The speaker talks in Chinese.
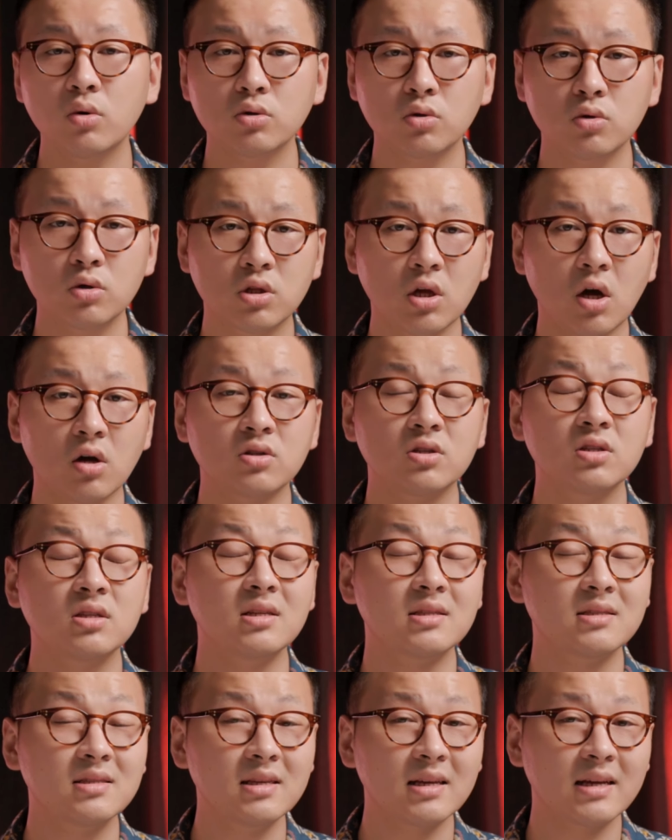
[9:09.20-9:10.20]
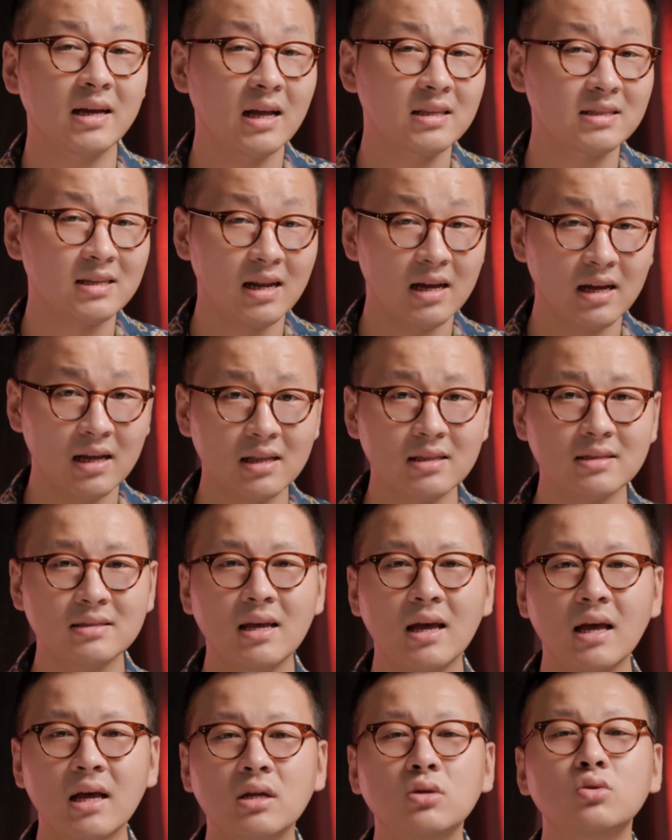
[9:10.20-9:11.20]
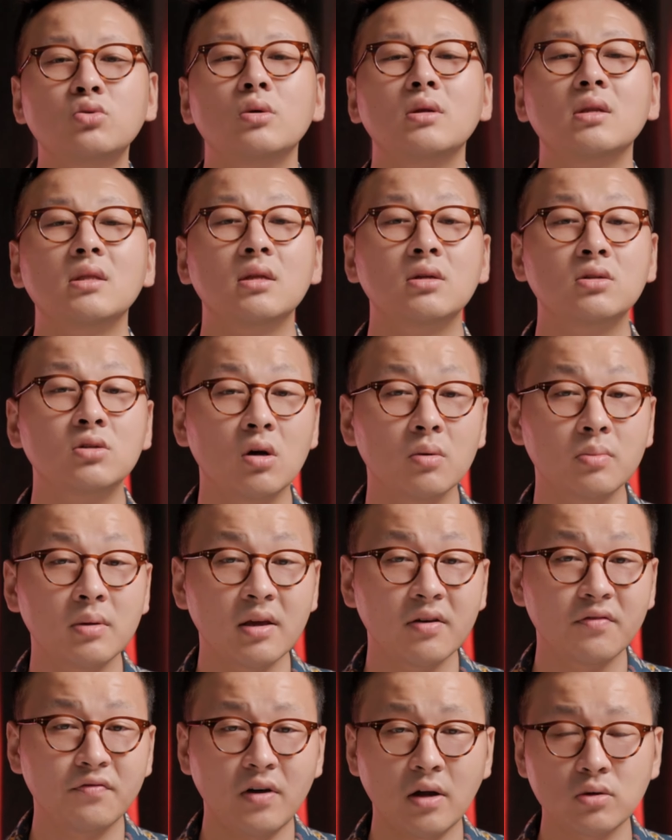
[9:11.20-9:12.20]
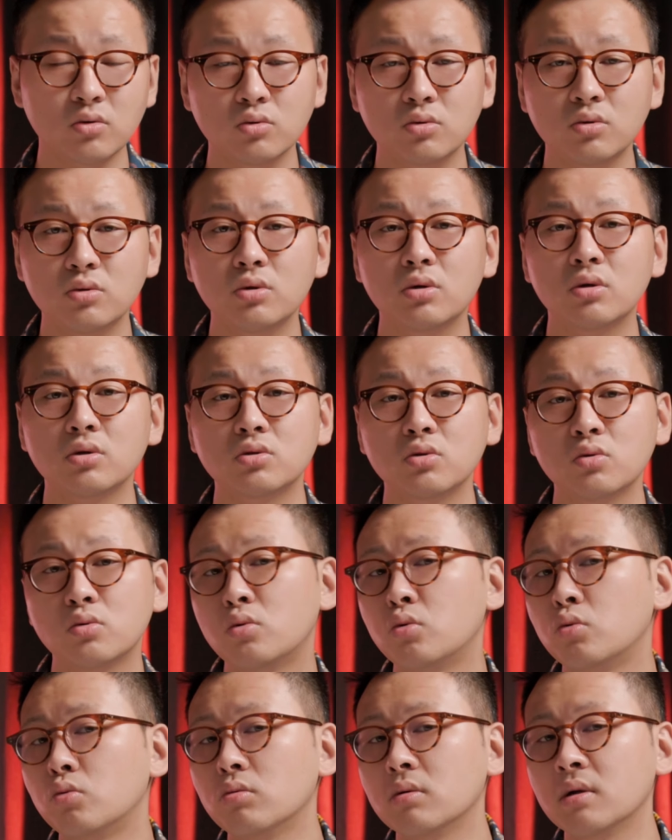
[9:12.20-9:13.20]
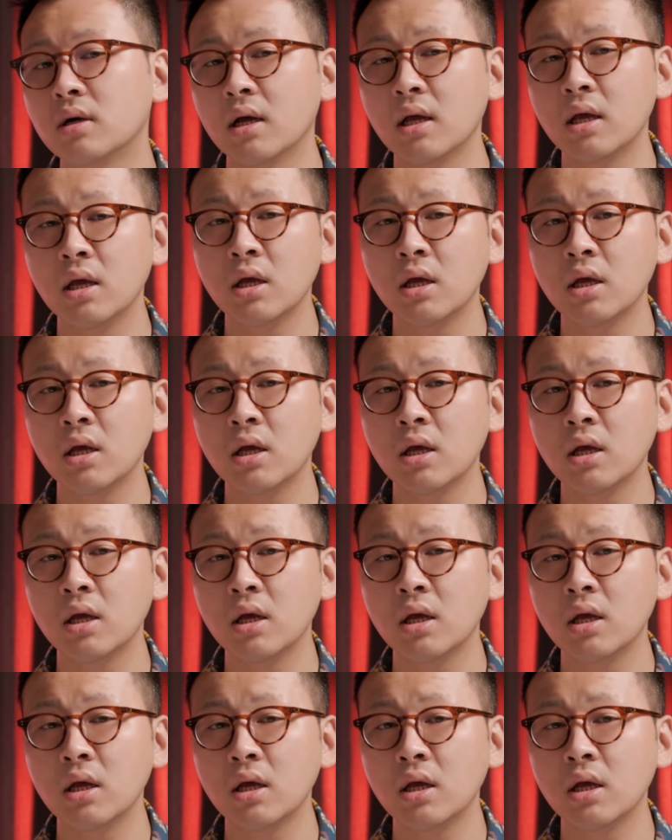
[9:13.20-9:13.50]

果就是导致你自己看起来很赞很水灵的照片发出去以后就糊了。